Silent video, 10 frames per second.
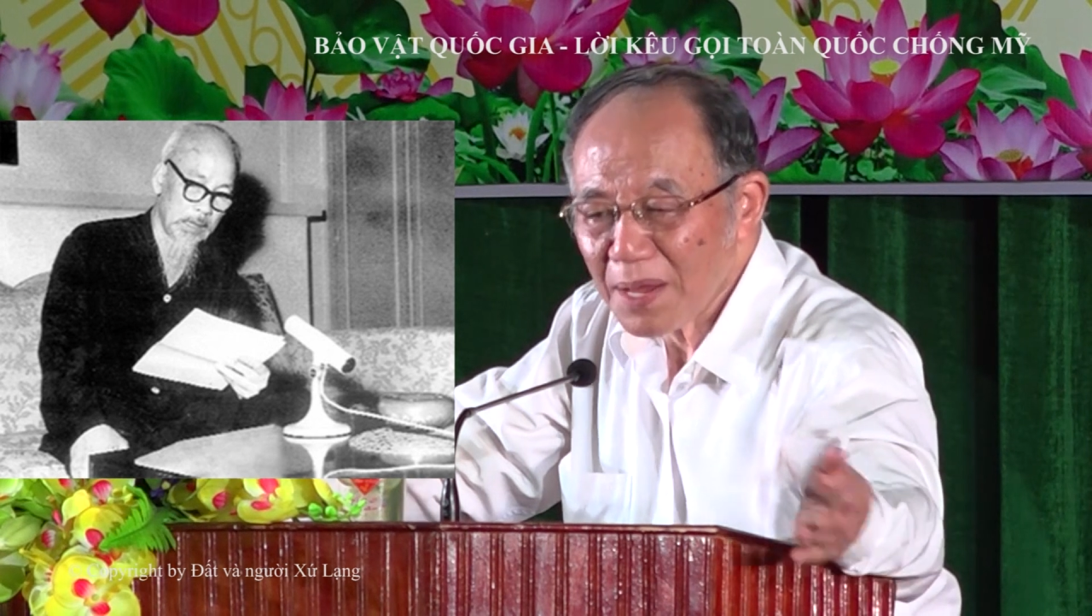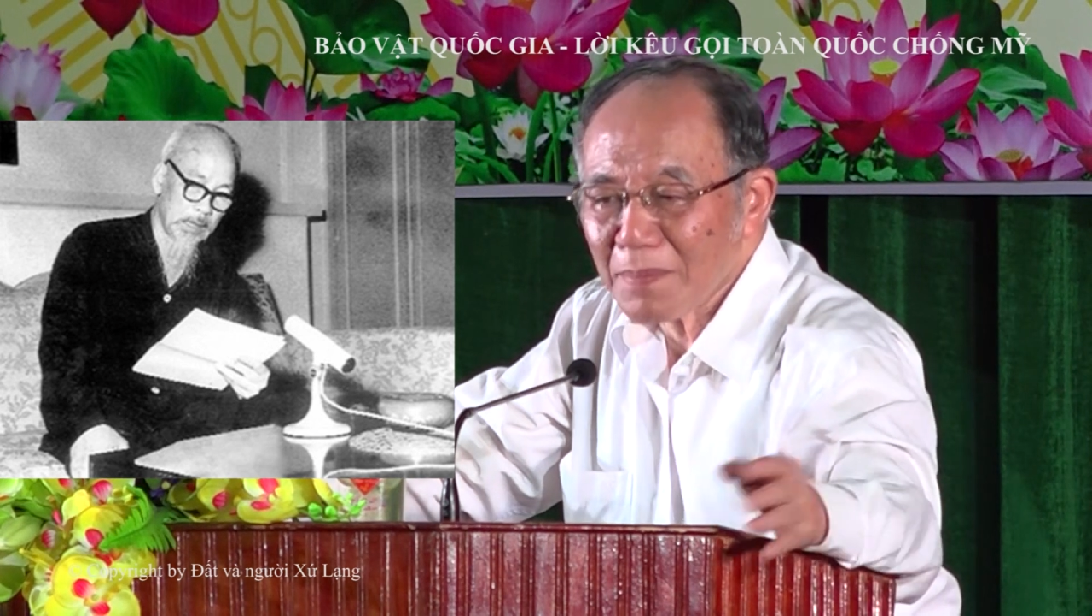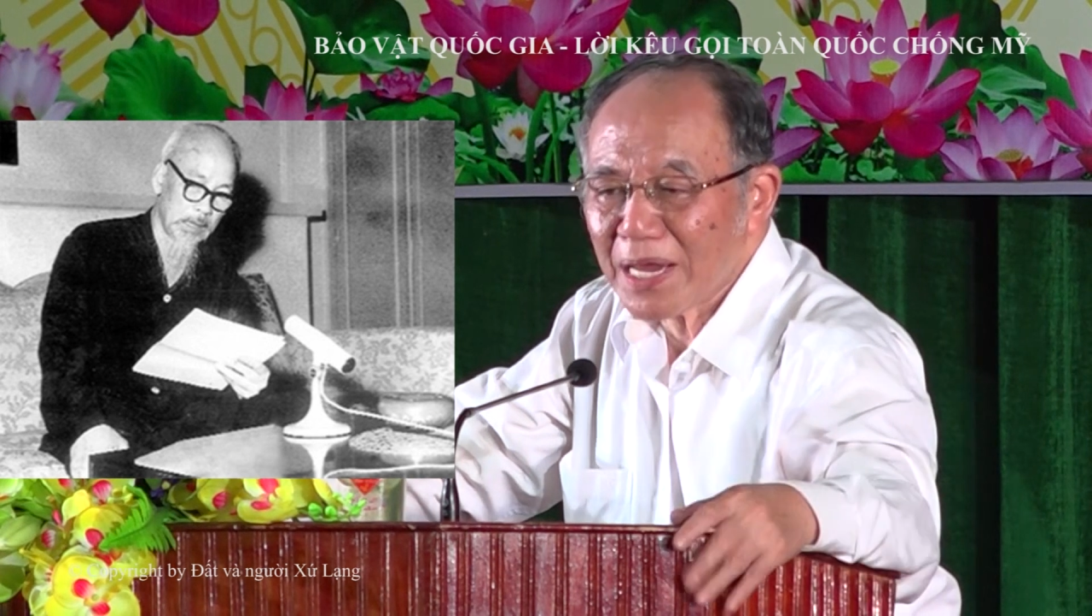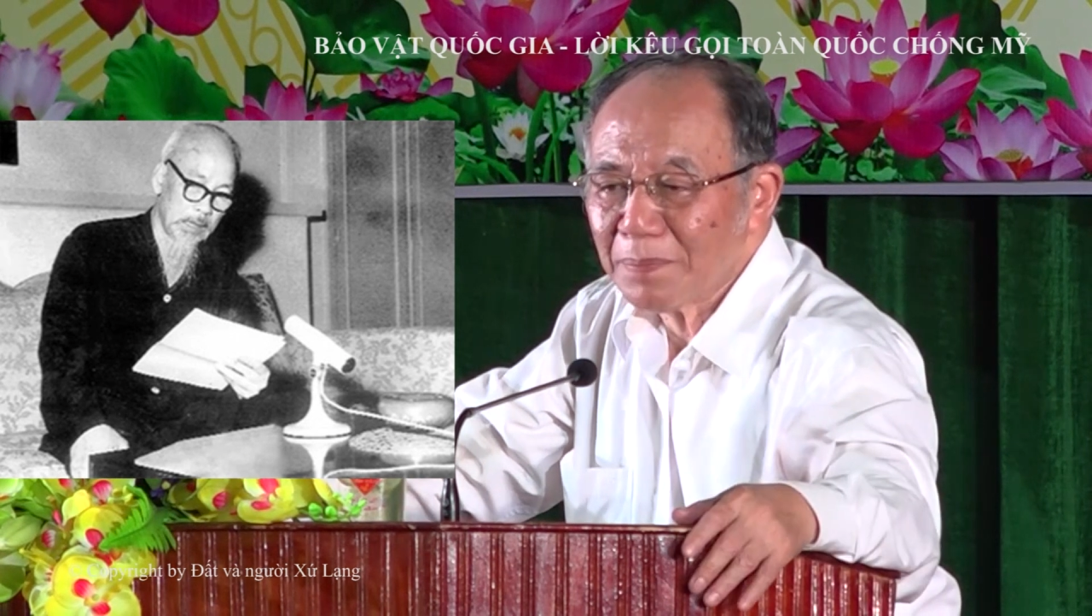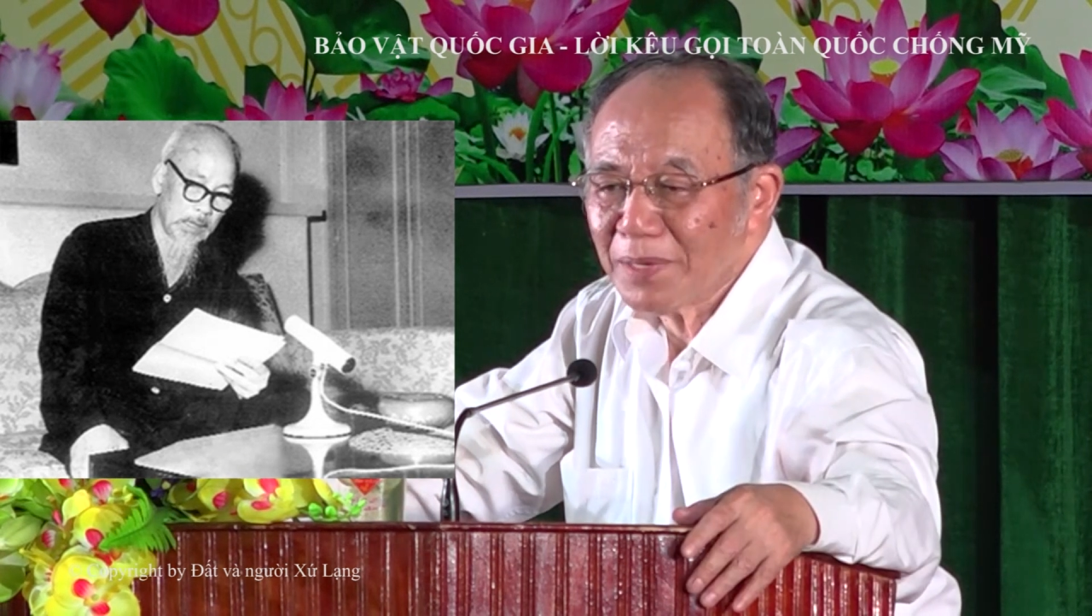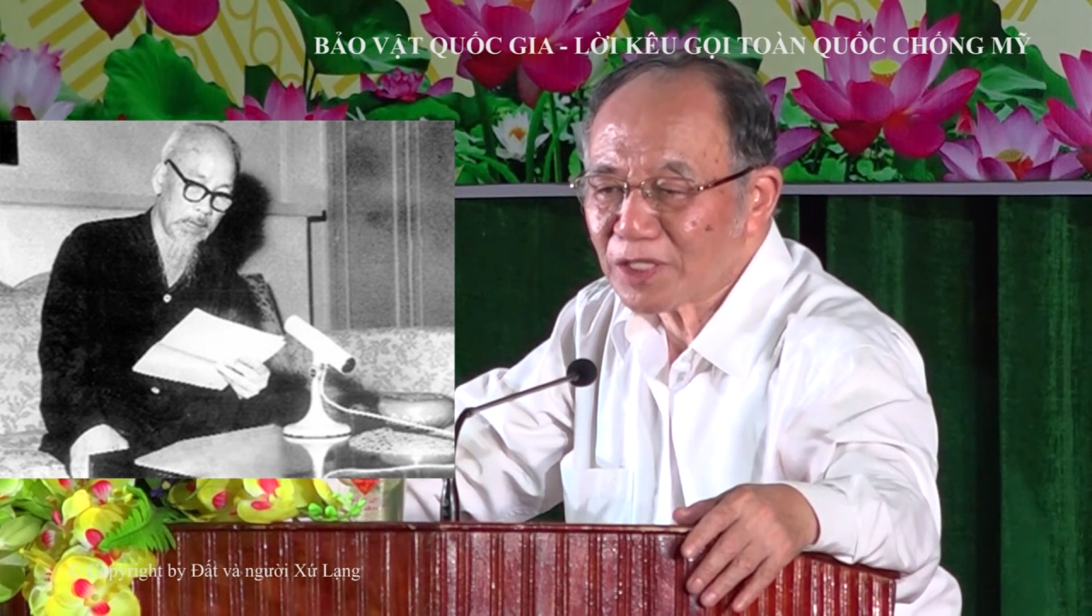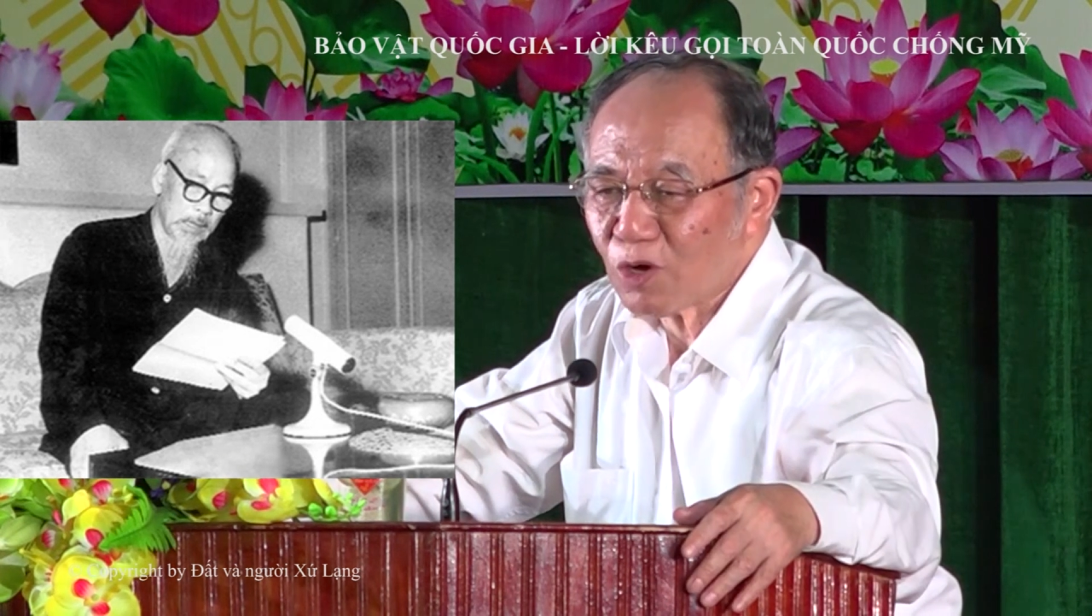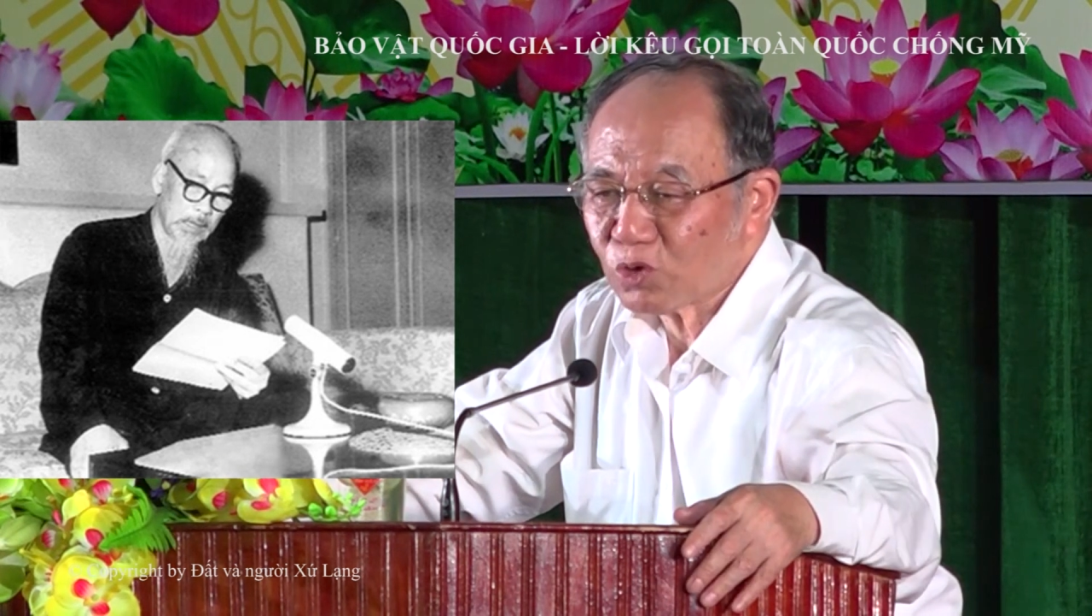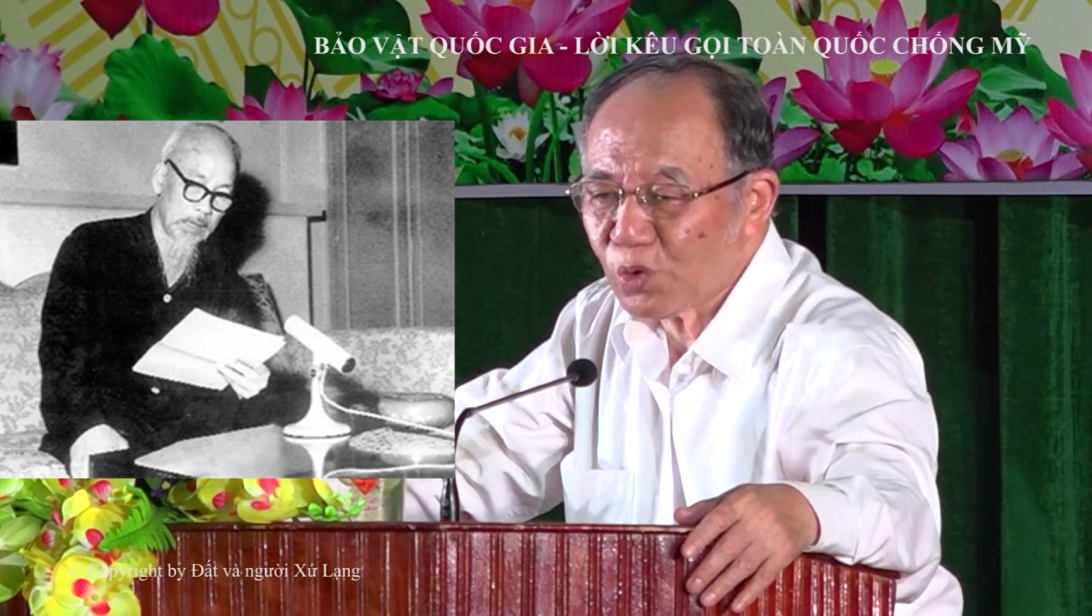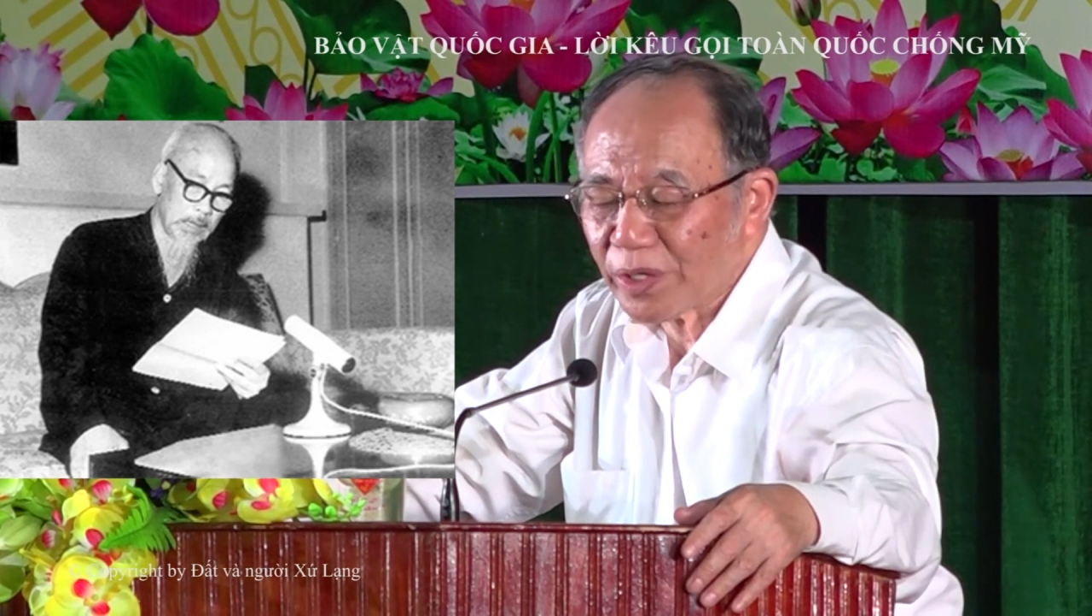
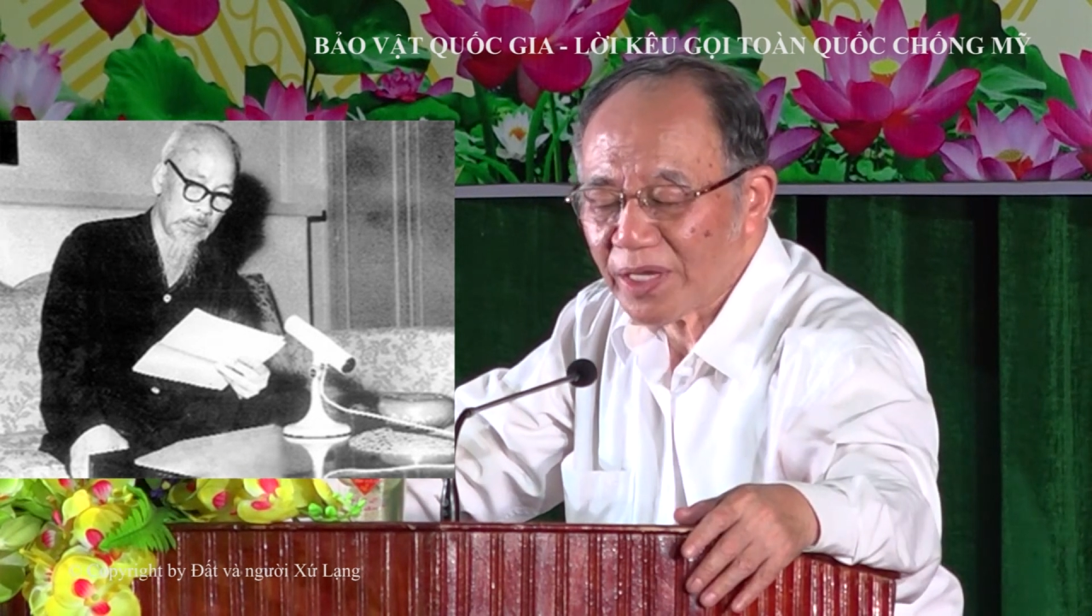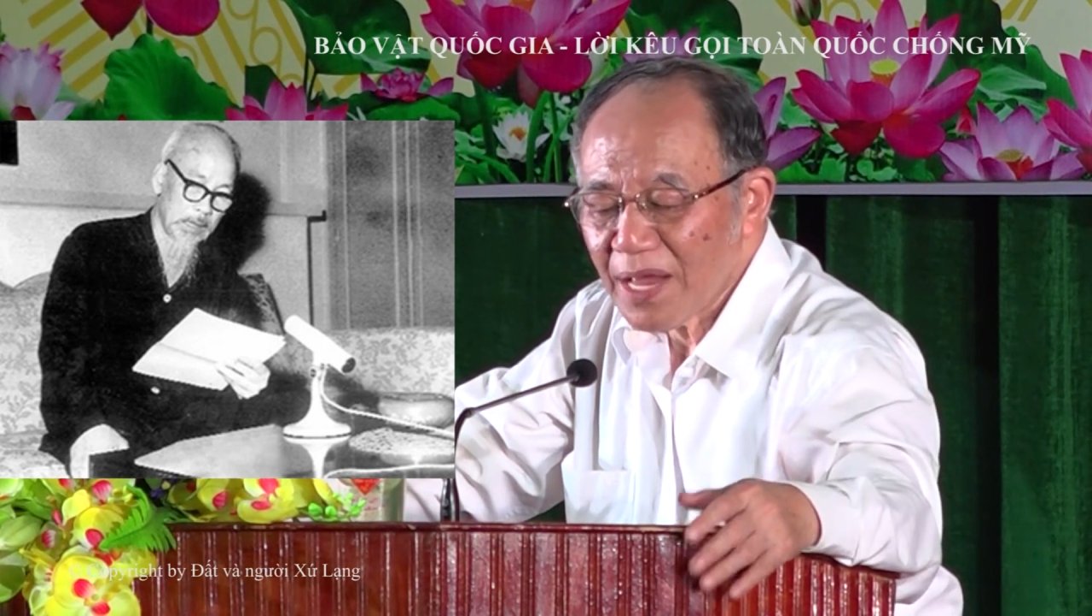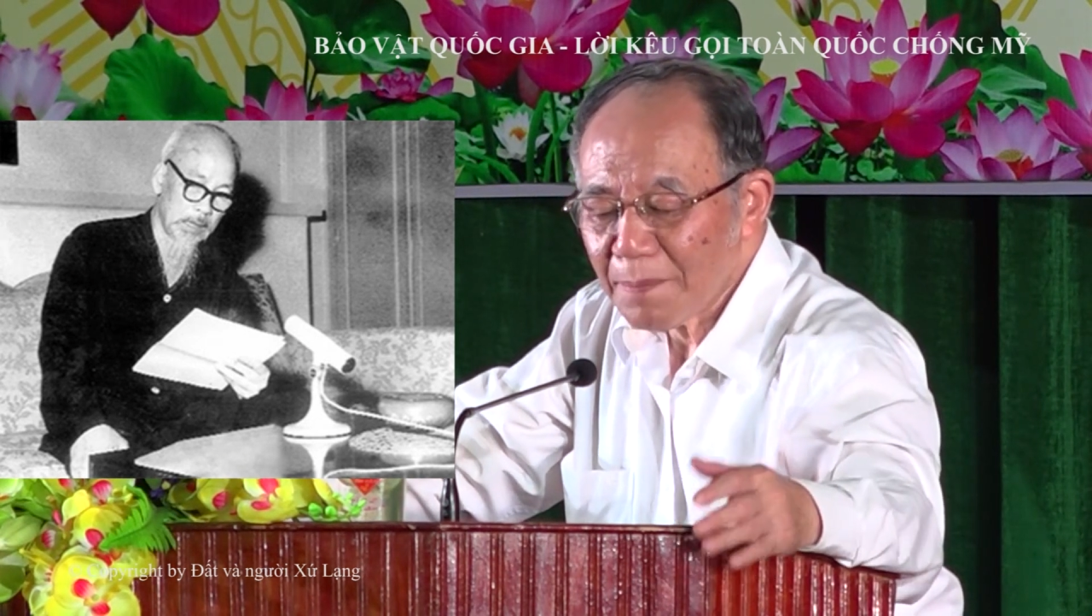76 tuổi,